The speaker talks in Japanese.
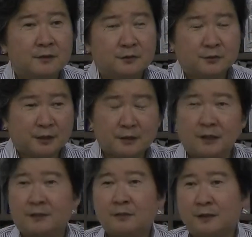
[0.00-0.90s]
うちの社員が
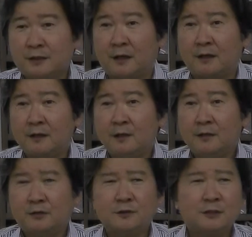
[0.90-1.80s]
やってるわけだ。
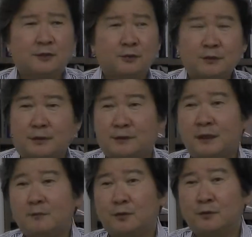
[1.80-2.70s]
うちの社員そういうことはし
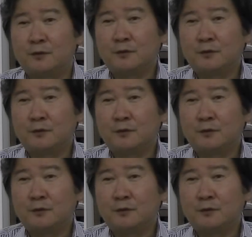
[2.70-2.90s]
ないもん。